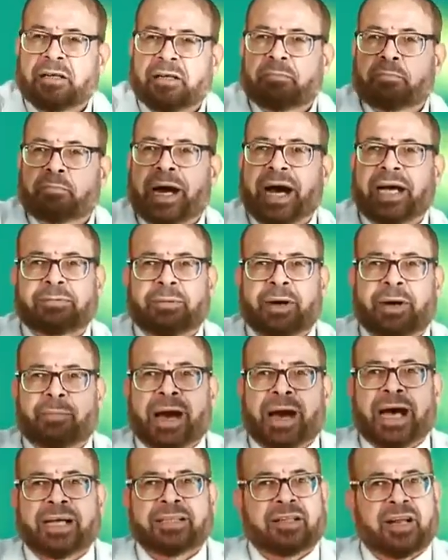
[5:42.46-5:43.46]
بعد ما
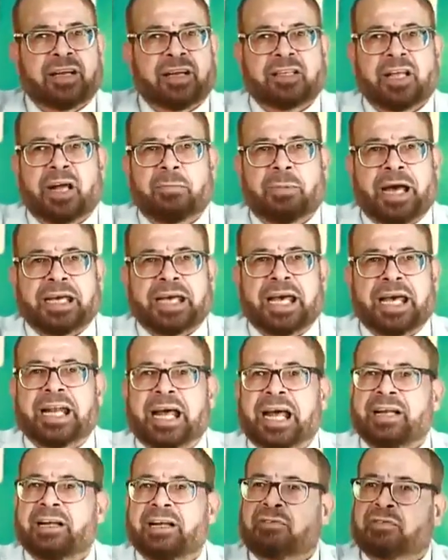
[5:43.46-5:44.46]
بقى عن ثلاث اربع عيال
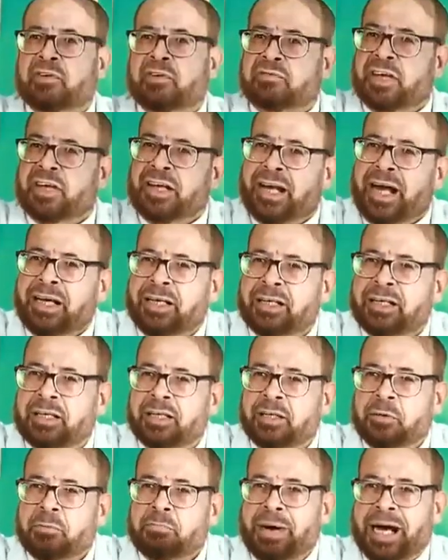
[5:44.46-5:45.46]
هنقل في فيلا
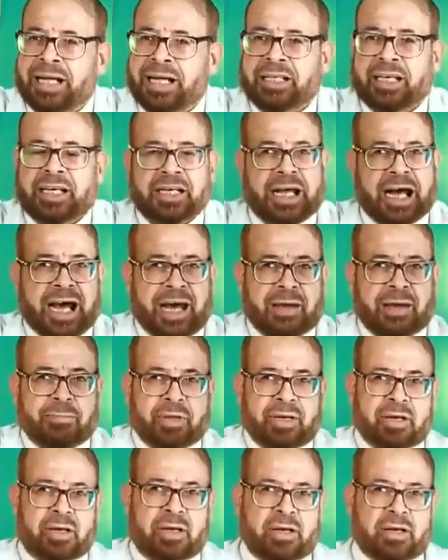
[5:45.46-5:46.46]
بعد كده
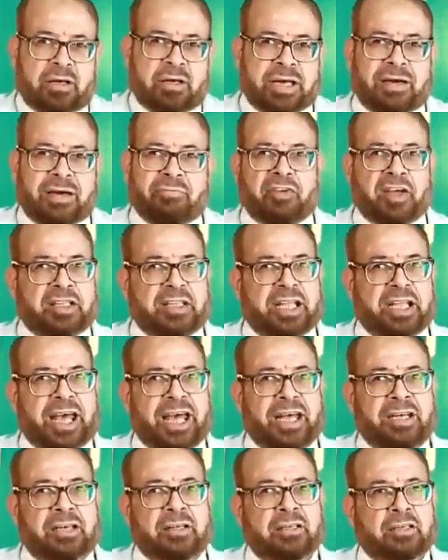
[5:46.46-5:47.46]
هعمل آه، كام
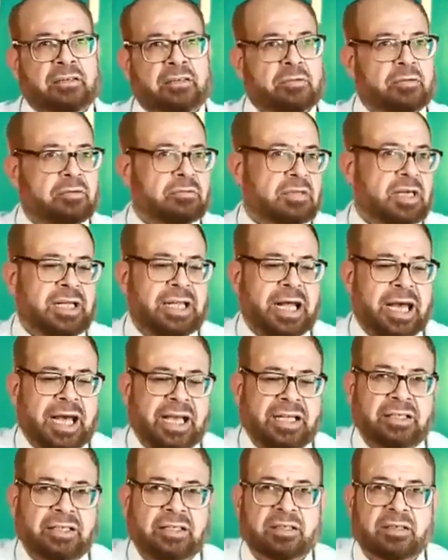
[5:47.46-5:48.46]
فدان كده
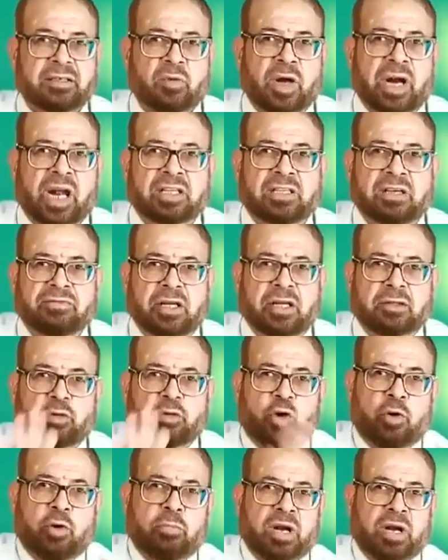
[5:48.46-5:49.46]
يعني ولا هتفضل طول
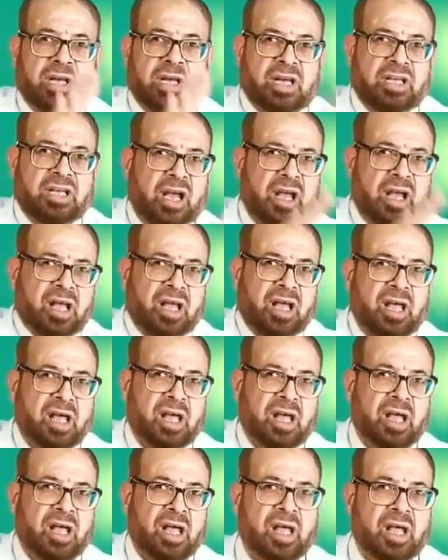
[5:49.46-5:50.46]
عمرك كده
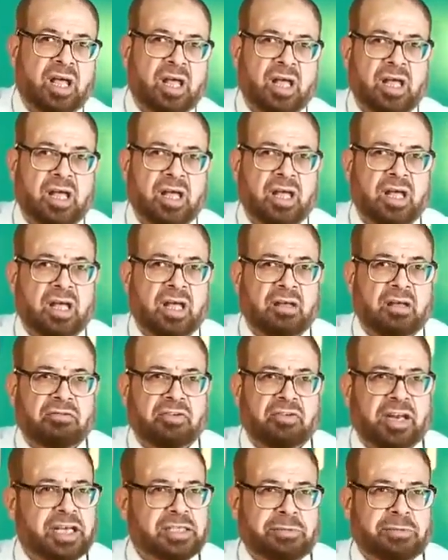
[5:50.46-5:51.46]

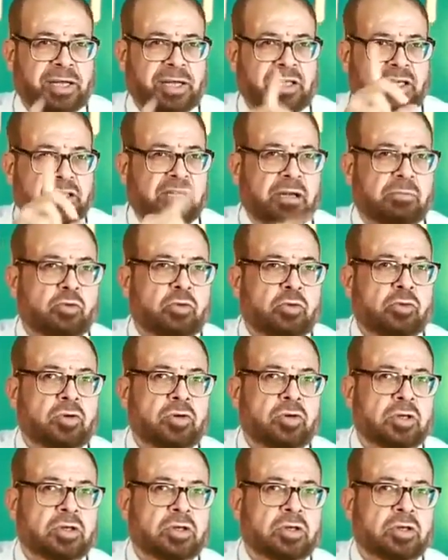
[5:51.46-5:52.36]
في ناس ما عندهاش طموح